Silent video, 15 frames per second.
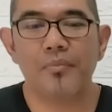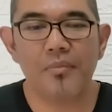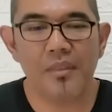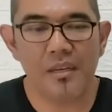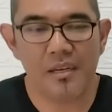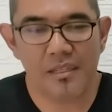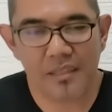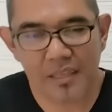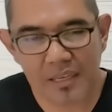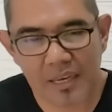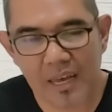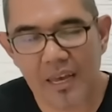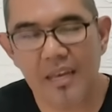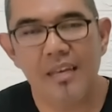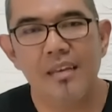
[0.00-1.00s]

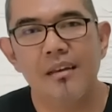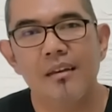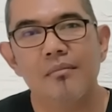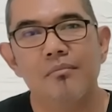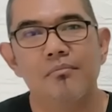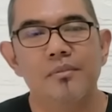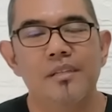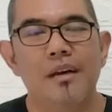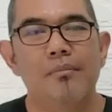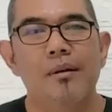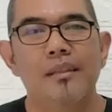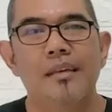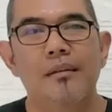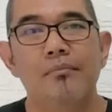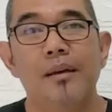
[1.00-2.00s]
ketika
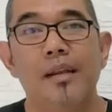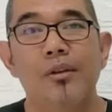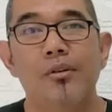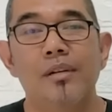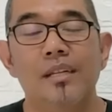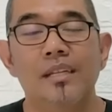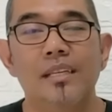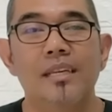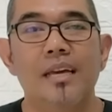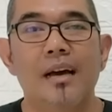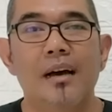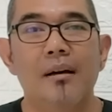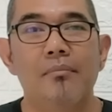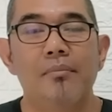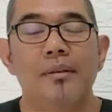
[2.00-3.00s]
jabatan periode
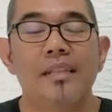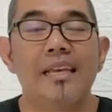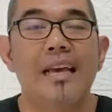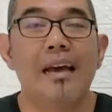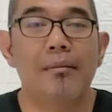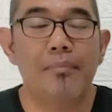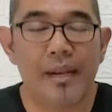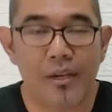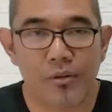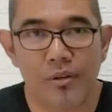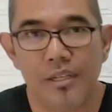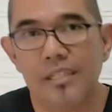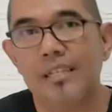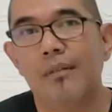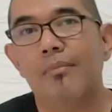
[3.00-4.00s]
tiga, tiga
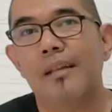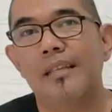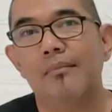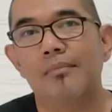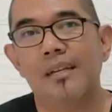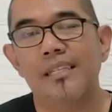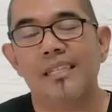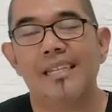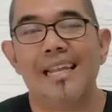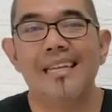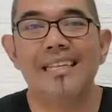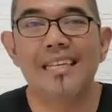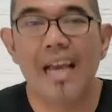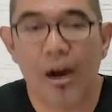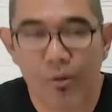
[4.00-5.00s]
periode jabatan
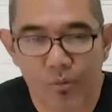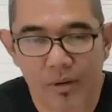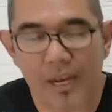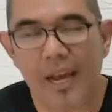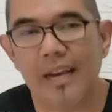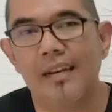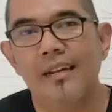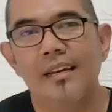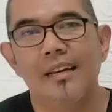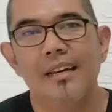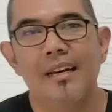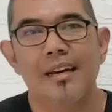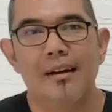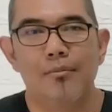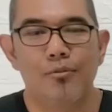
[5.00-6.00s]
presiden digaungkan,
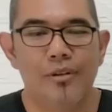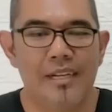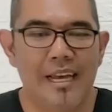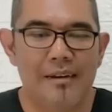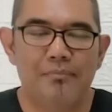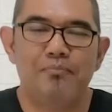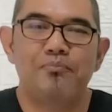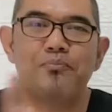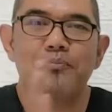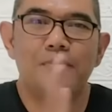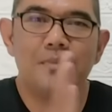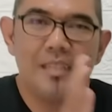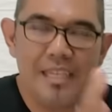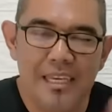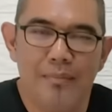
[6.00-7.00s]
kemudian
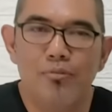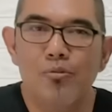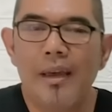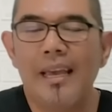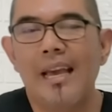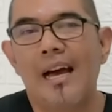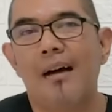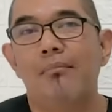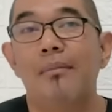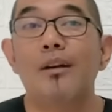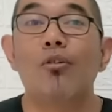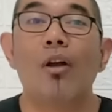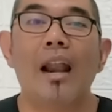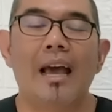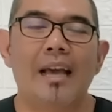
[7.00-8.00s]
Ibu Mega
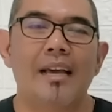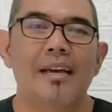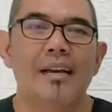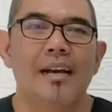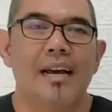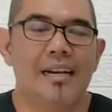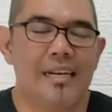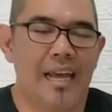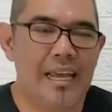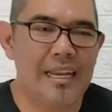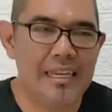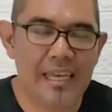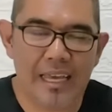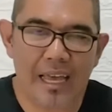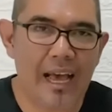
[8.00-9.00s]
menolak karena
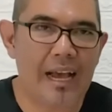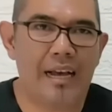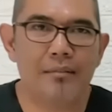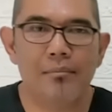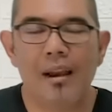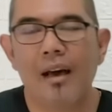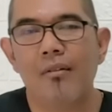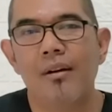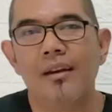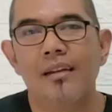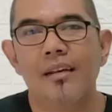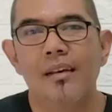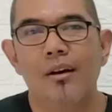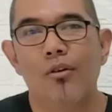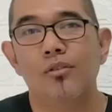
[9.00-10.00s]
ini akan melawan
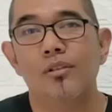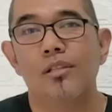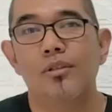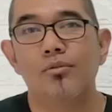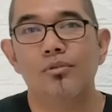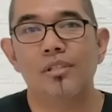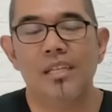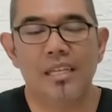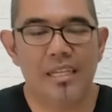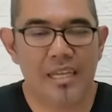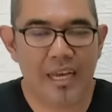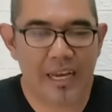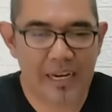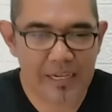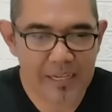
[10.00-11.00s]
konstitusi,
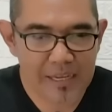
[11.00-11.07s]
ini akan